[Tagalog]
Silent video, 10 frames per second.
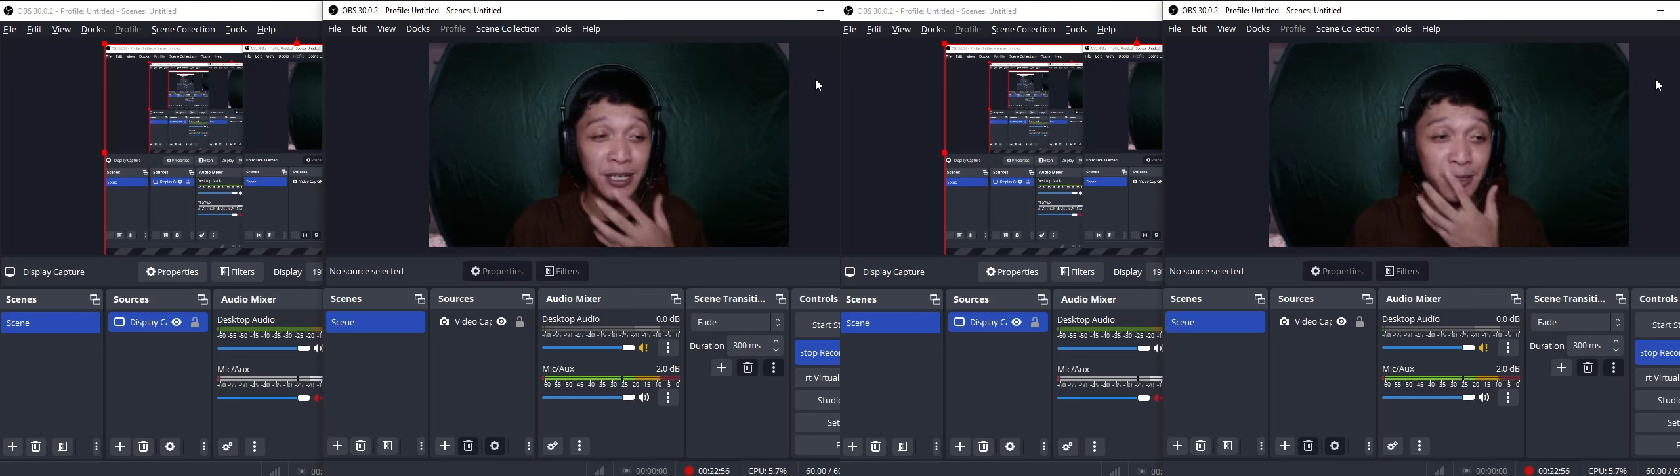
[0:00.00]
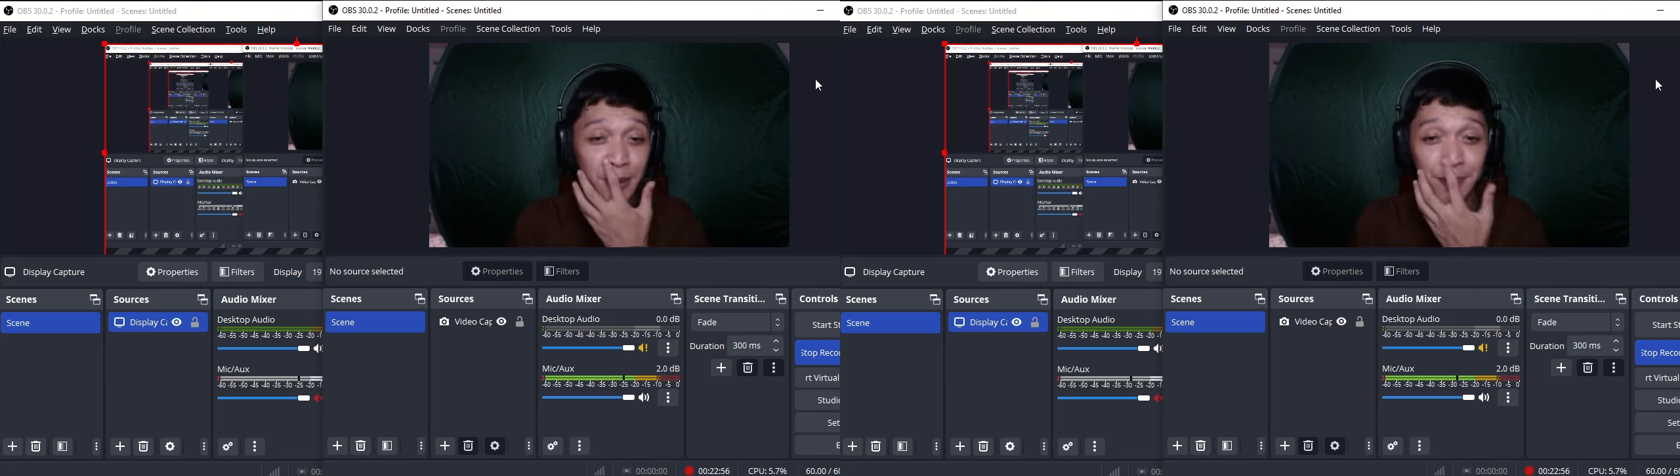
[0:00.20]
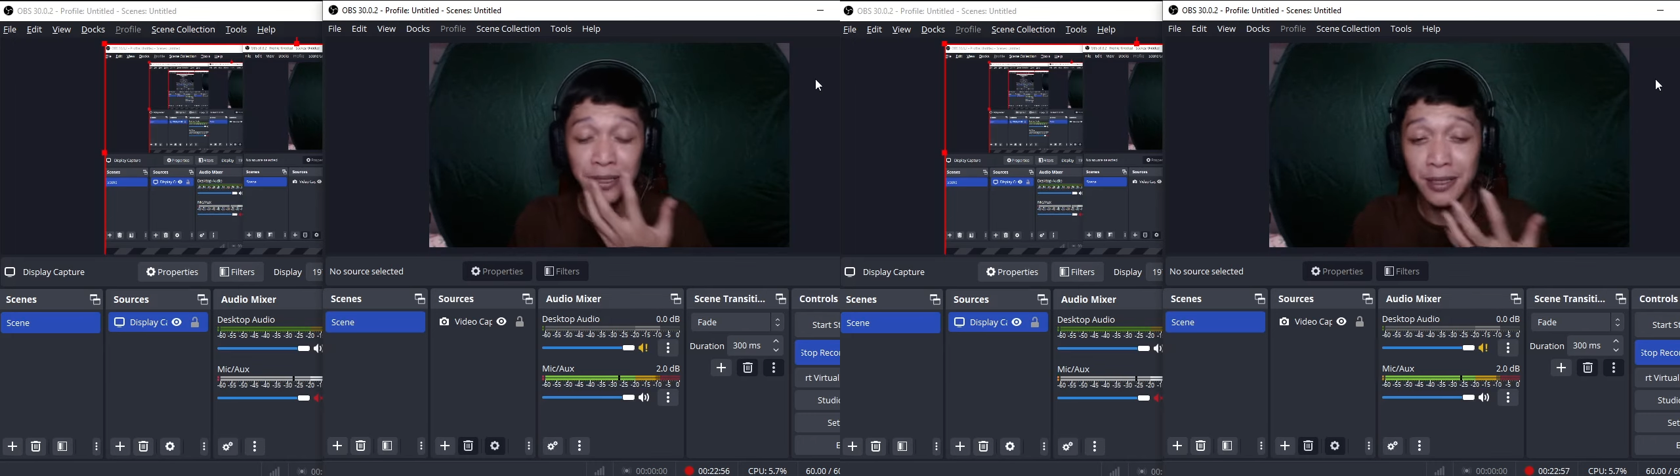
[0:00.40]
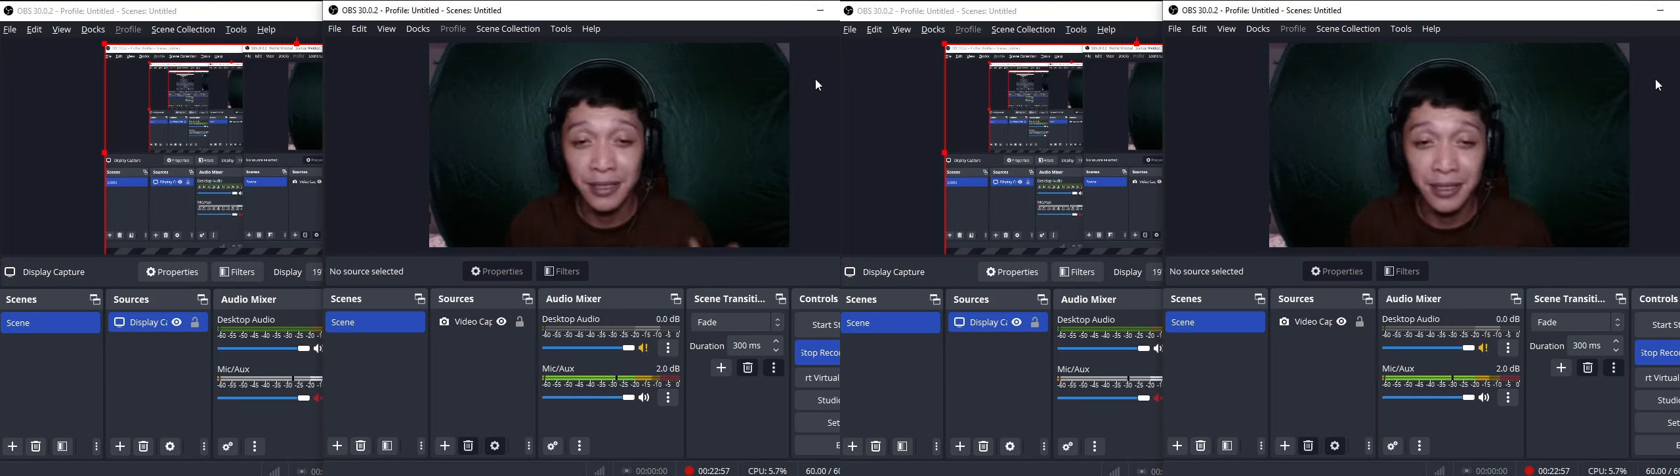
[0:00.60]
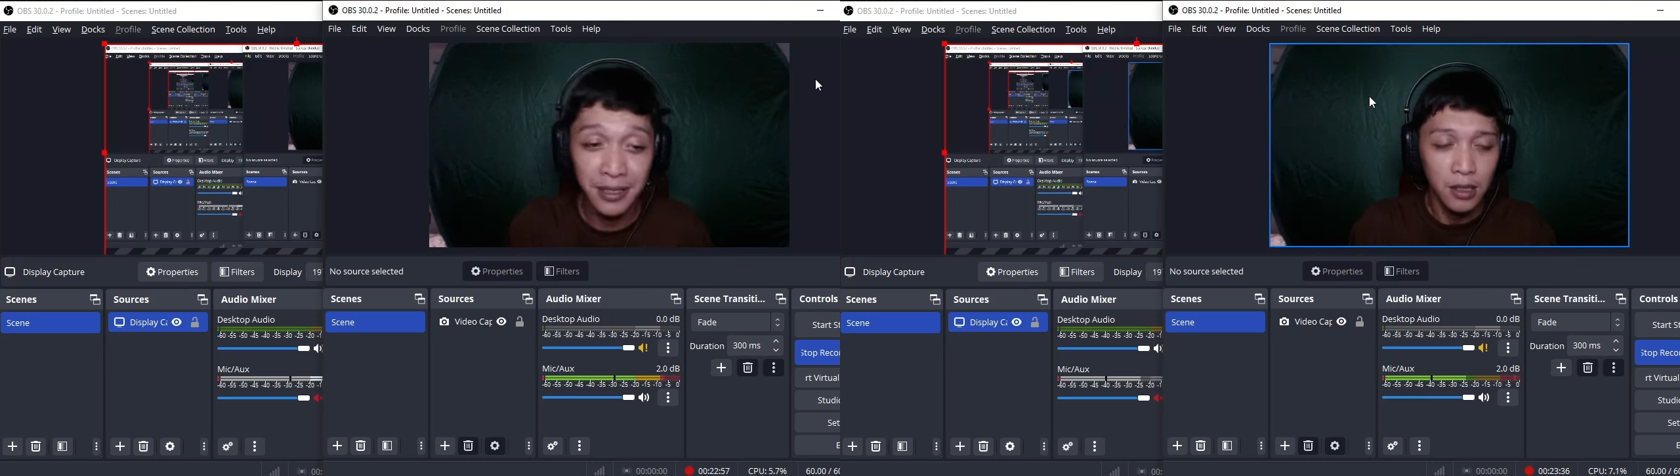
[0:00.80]
na mapanood.
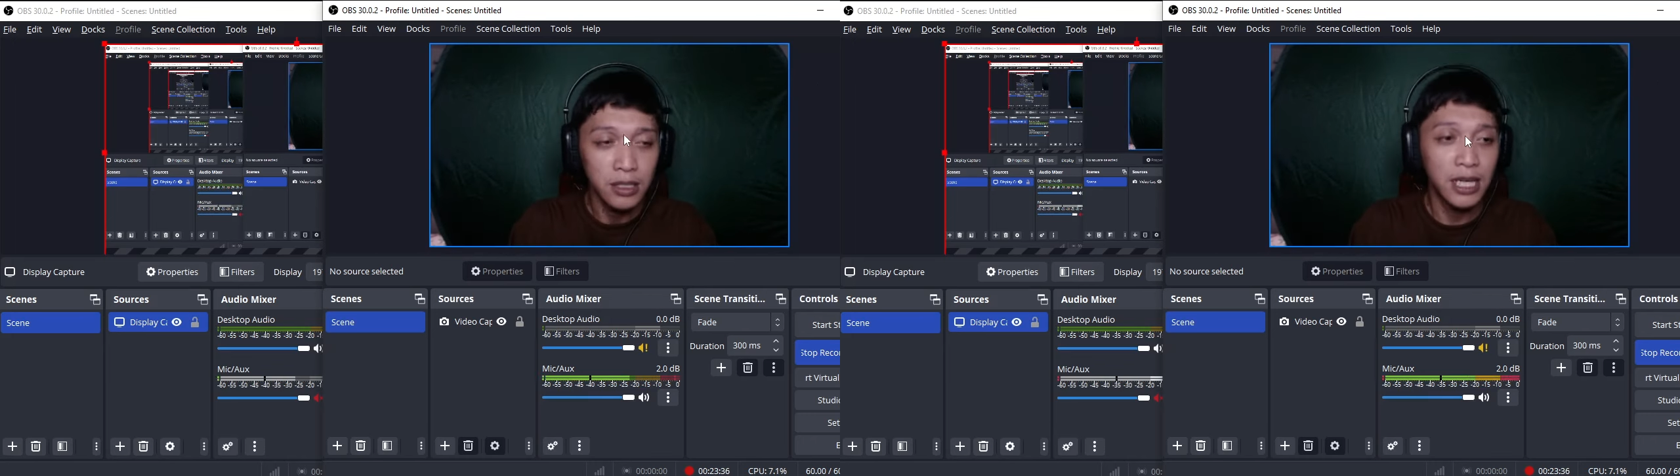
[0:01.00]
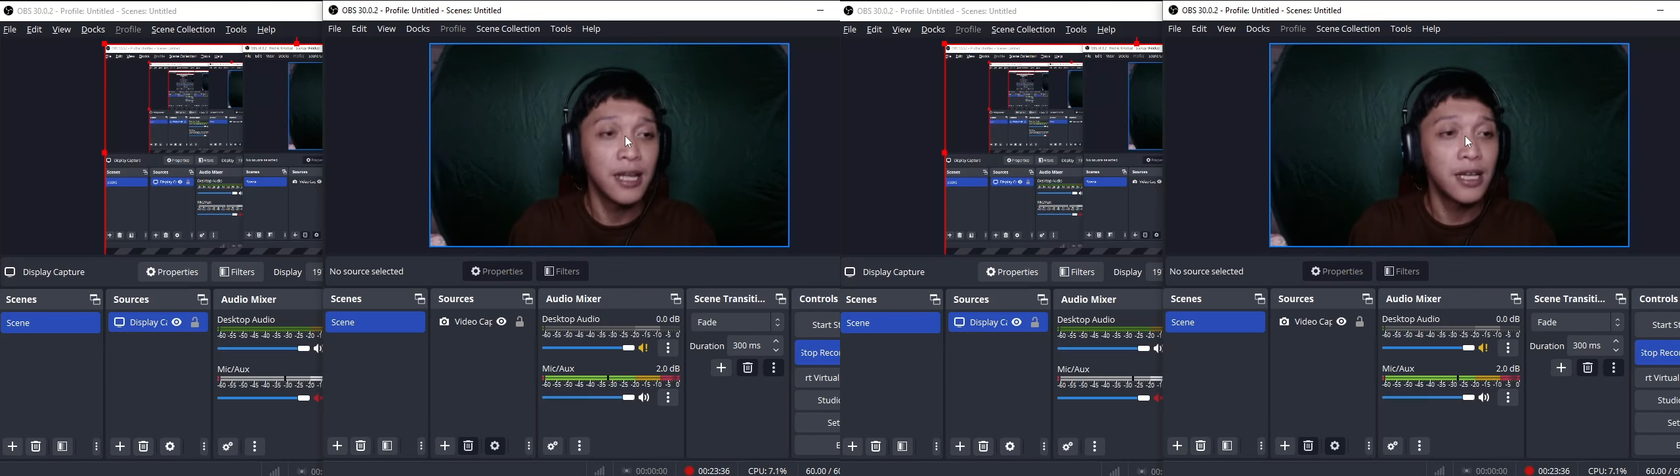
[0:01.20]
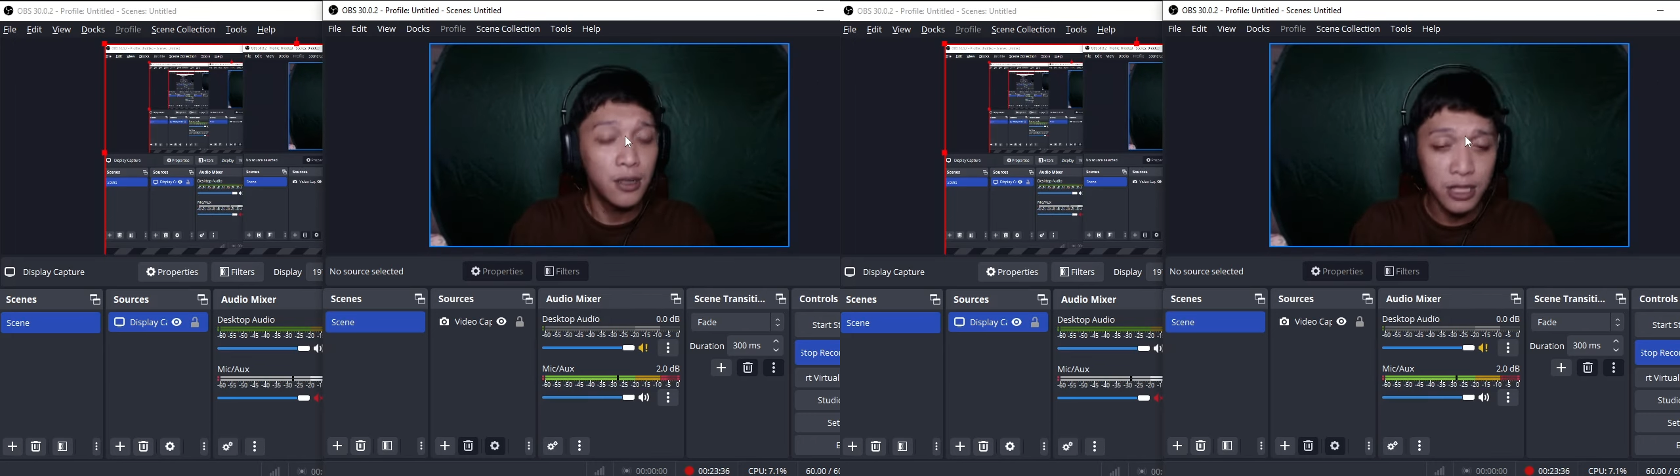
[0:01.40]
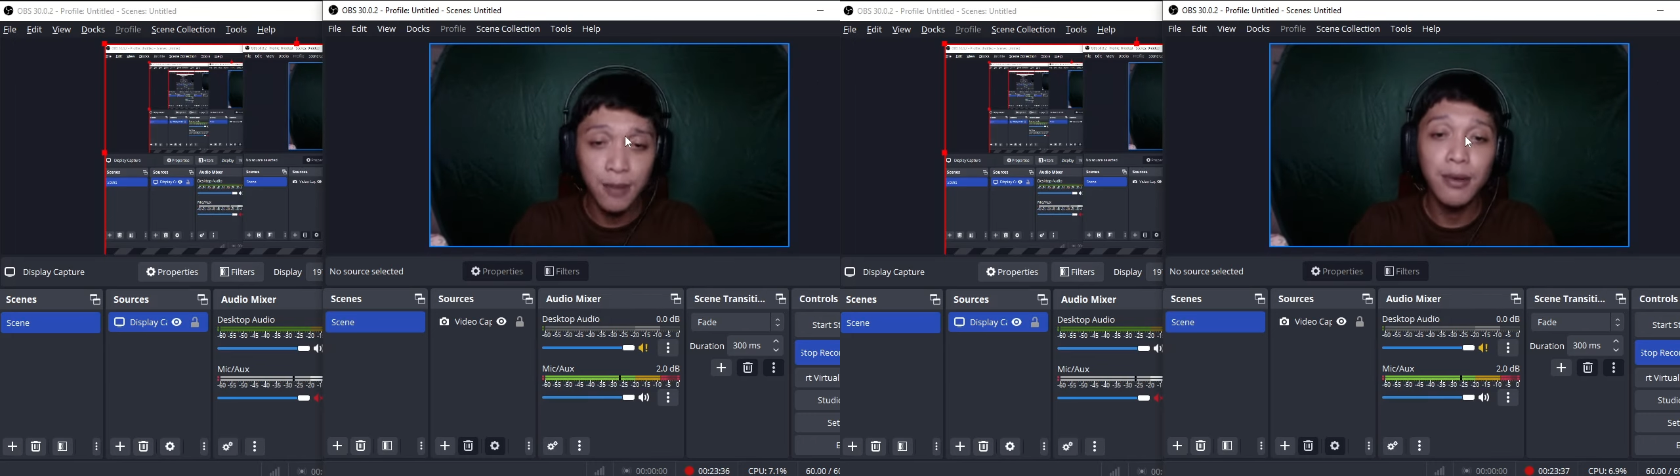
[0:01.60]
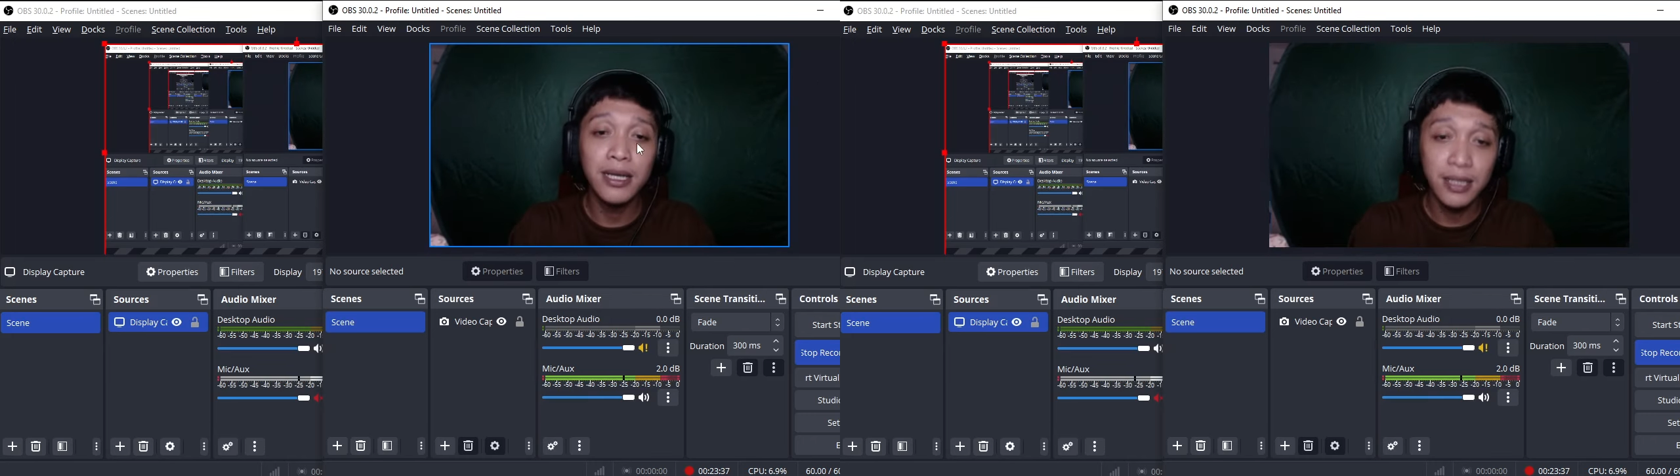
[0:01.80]
No? Sanay ako sa
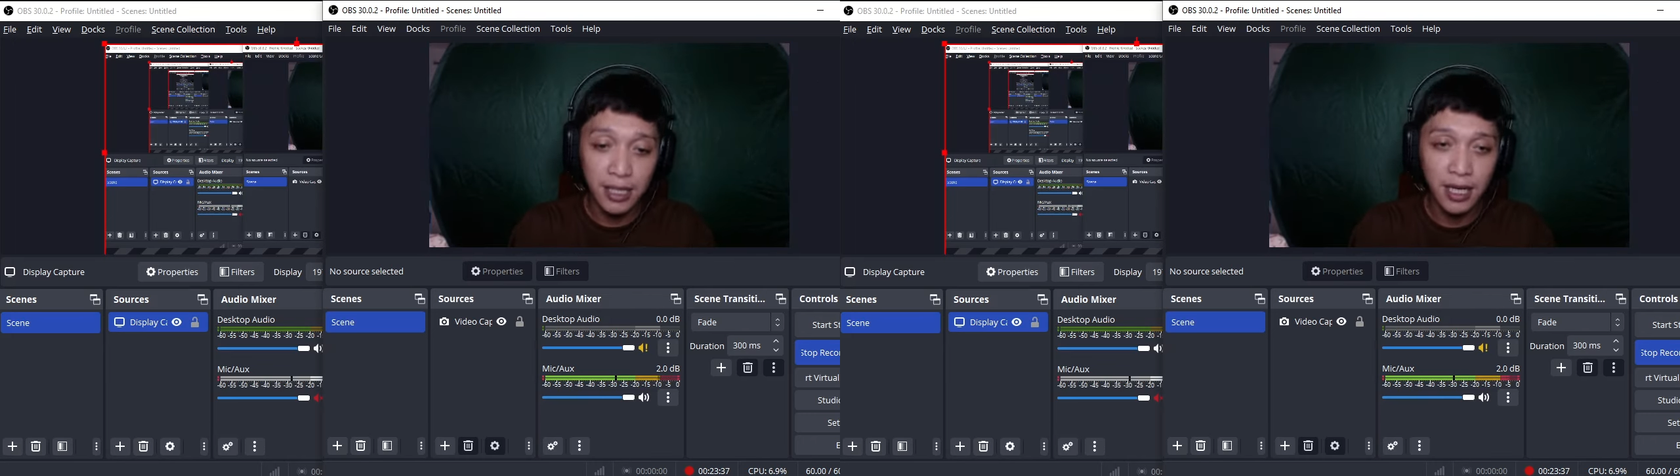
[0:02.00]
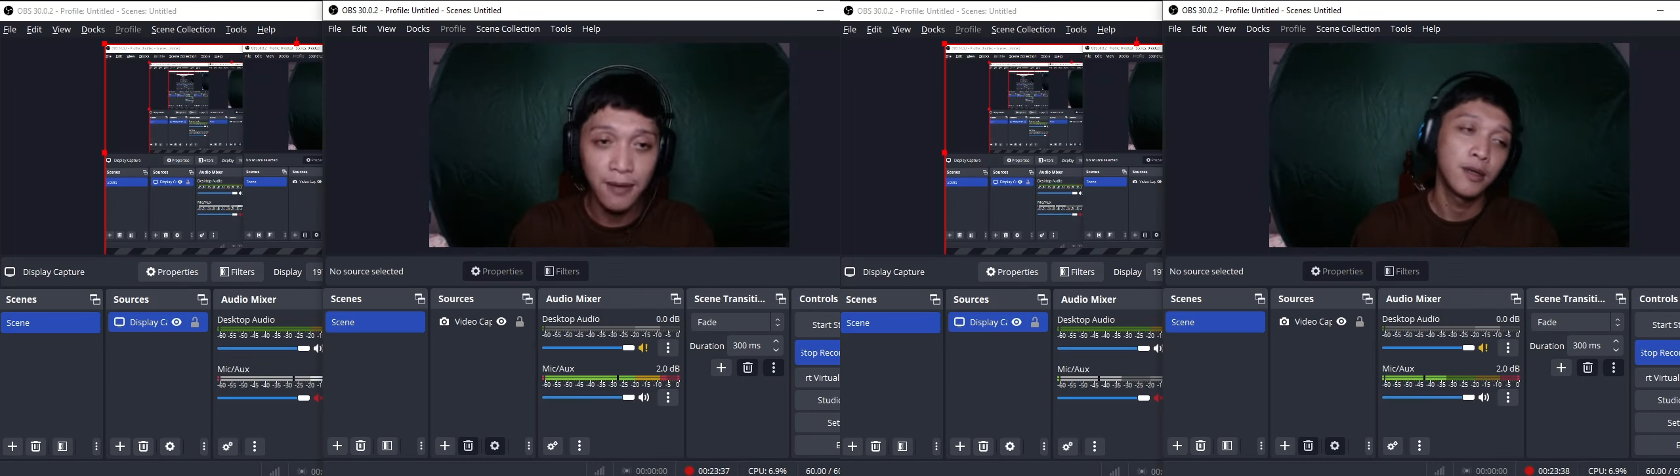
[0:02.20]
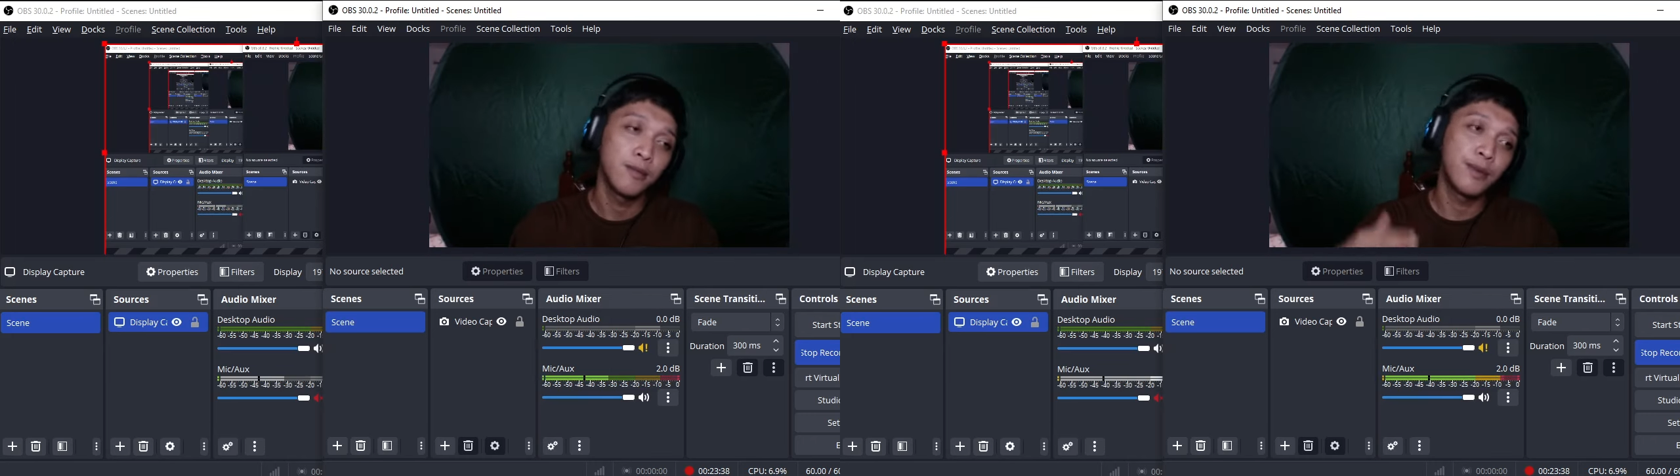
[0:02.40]
Bandicam,